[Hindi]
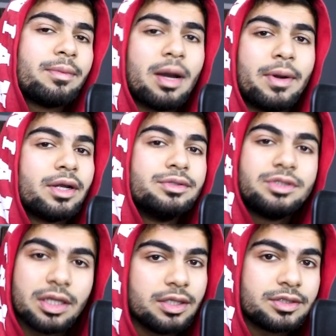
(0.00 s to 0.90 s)
का बटन
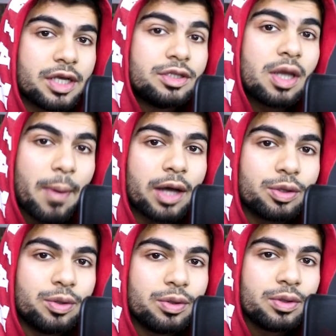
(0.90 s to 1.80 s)
जल्दी से दबा
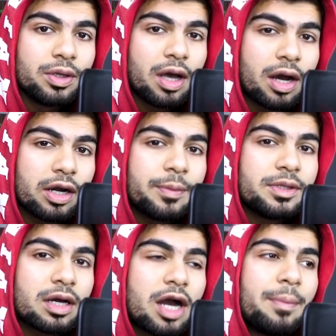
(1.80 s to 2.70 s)
दो अगर
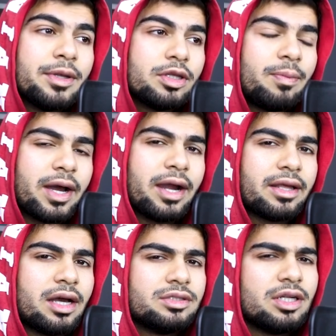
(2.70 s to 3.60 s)
अभी तक आपने दबाया
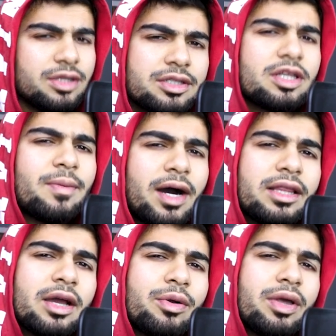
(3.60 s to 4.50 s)
नहीं यार जल्दी से दबा
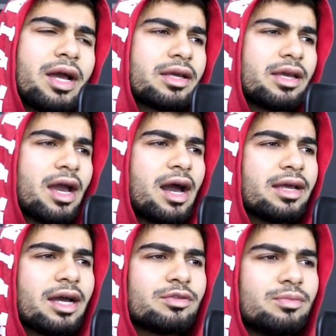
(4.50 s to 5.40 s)
दिया करो यार क्या
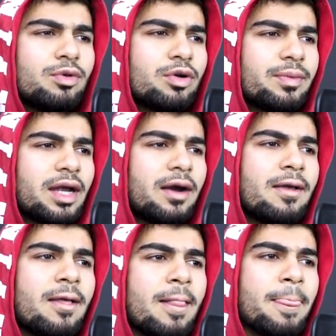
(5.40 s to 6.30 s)
यार तुम लोग बिना
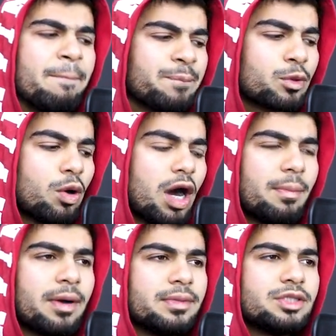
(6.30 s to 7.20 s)
तो
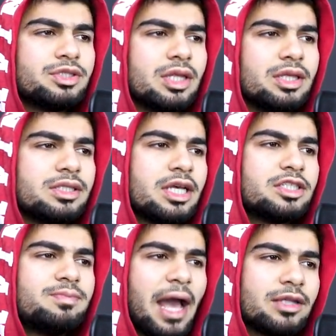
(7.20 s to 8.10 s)
अब हम ना जल्दी से
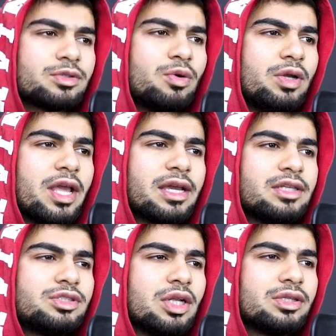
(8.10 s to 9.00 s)
इस बहस को
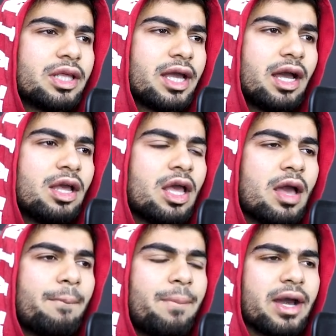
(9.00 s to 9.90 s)
लेके चलते हैं
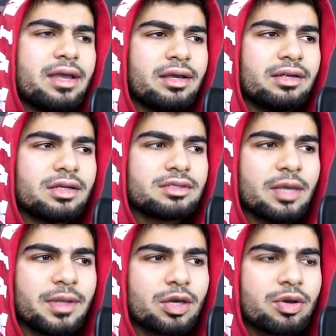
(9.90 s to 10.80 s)
भाई
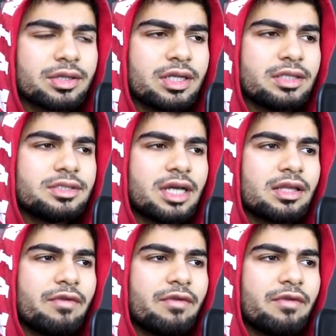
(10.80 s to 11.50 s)
रस्ते में देखो कितनी ज़्यादा